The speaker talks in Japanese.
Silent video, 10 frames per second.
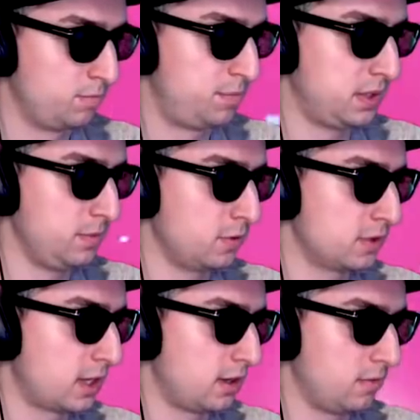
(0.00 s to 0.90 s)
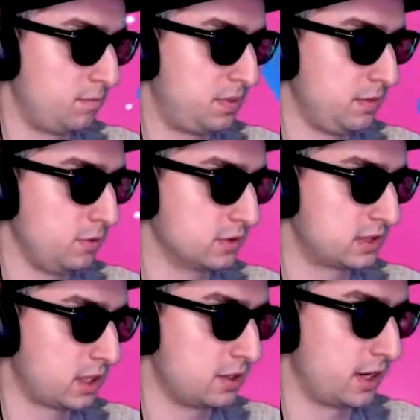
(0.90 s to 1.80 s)
微妙な微妙
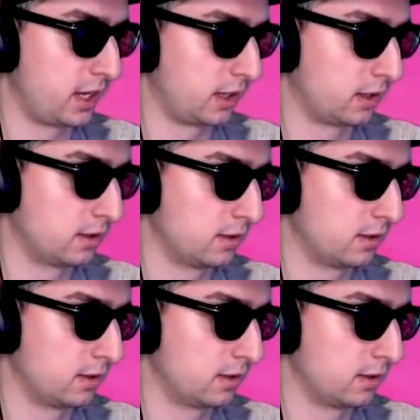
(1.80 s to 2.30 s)
すぎるライン